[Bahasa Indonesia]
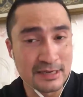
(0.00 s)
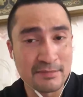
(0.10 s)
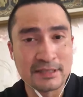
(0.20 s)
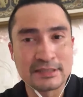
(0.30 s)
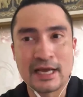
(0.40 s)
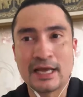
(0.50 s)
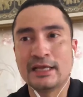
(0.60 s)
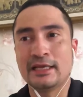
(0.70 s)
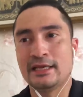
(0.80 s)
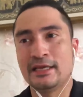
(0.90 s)
sama
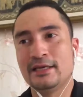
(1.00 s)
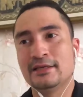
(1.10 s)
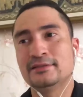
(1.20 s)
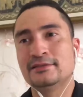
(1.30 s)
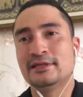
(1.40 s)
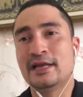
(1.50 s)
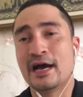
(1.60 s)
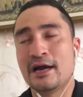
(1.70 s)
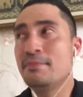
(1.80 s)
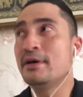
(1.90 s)
sekali
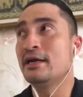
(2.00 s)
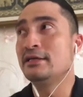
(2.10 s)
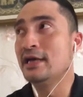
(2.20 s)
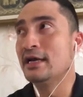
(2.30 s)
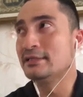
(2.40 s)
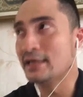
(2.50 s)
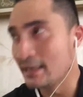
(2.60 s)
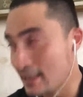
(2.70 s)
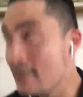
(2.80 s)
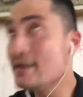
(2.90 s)
sedangkan pekerjaan
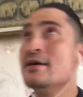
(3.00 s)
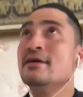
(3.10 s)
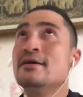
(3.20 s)
saya